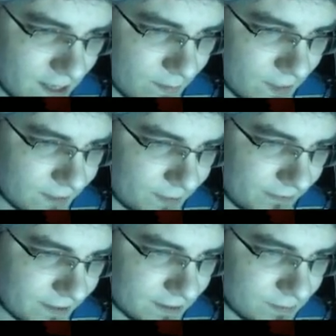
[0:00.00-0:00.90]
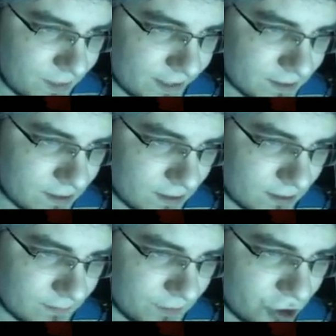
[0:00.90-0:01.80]
Мэт, привет из Бреста,
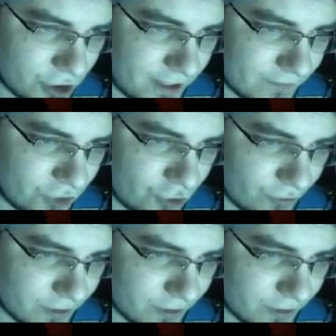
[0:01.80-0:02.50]
пишет Левчук.